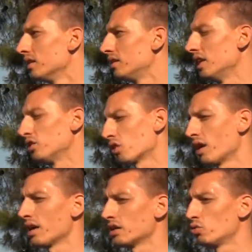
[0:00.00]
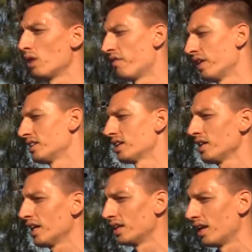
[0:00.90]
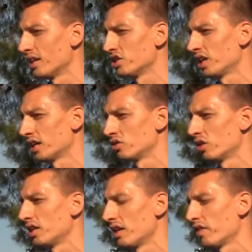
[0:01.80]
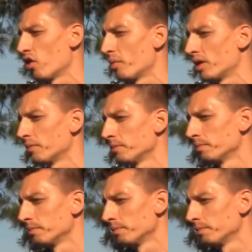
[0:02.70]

di ritornare sulla falsa riga della generazione dei fenomeni.